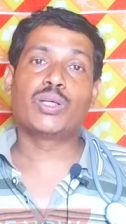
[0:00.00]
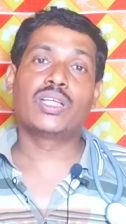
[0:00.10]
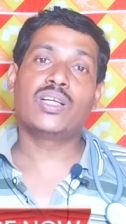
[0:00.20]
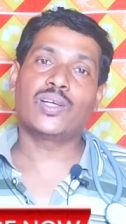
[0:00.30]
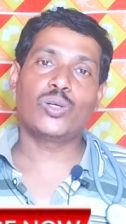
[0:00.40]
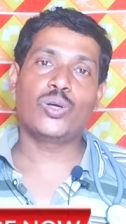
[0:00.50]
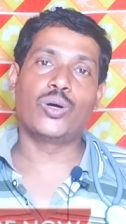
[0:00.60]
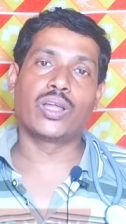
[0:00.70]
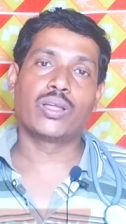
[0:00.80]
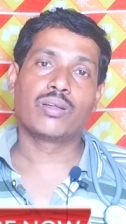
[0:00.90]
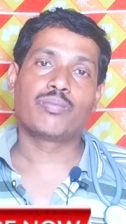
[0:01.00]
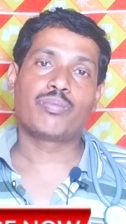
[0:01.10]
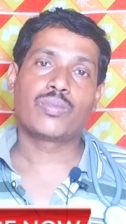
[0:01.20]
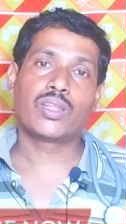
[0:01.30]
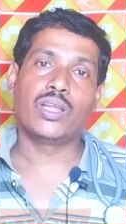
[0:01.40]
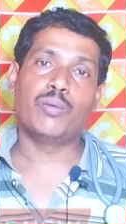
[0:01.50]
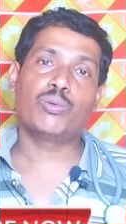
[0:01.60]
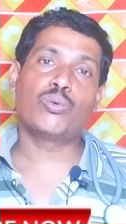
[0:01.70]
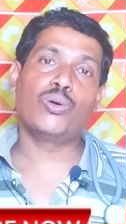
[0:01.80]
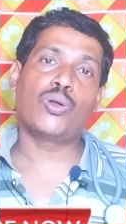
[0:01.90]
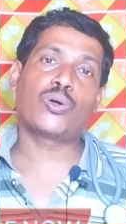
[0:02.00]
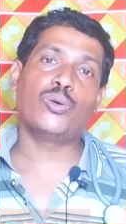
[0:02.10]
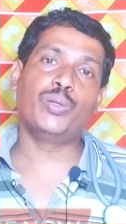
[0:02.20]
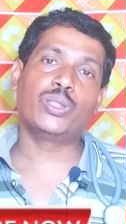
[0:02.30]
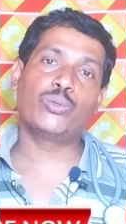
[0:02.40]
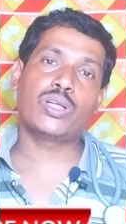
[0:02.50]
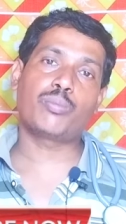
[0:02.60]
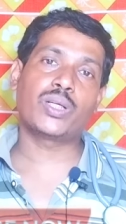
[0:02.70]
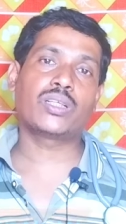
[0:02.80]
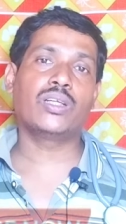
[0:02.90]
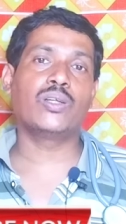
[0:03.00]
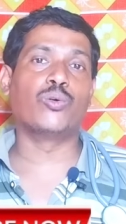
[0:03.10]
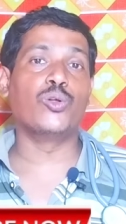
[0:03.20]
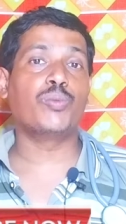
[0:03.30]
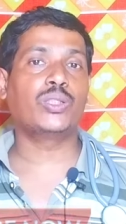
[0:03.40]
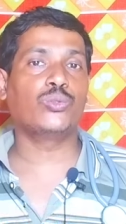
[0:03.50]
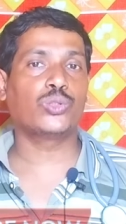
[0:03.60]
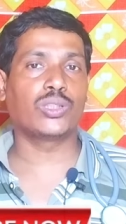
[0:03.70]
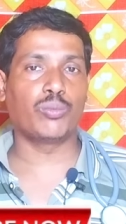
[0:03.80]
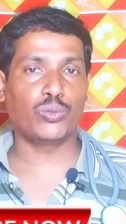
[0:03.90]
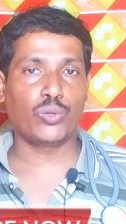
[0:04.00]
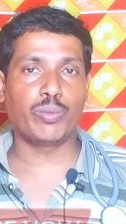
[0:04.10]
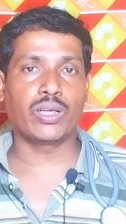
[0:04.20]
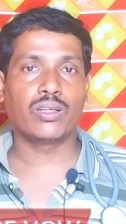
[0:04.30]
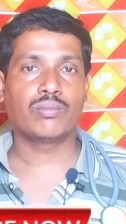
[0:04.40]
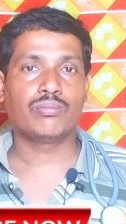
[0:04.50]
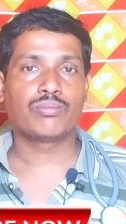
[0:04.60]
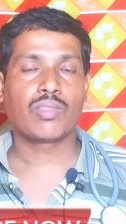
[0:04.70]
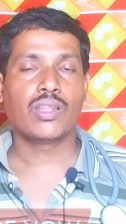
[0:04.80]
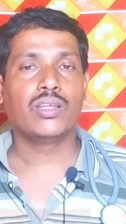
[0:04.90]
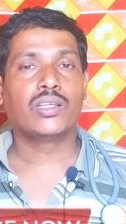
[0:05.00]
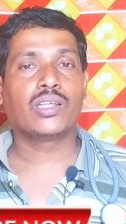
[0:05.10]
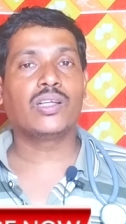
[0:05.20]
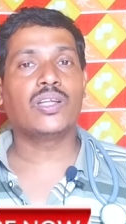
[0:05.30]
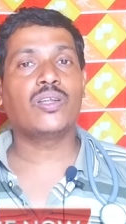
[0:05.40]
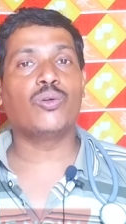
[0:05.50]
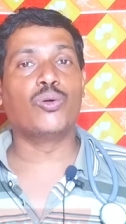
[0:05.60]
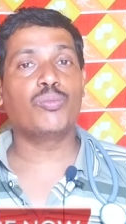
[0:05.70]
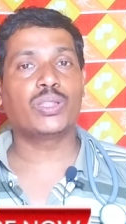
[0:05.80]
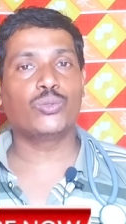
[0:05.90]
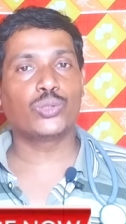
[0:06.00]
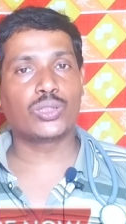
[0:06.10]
এবং কি কারণে হয় এবং কোন লক্ষণের ভিত্তি করে আপনারা কী কী হোমিওপ্যাথি ওষুধ সেবন করবেন কী কী হোমিওপ্যাথি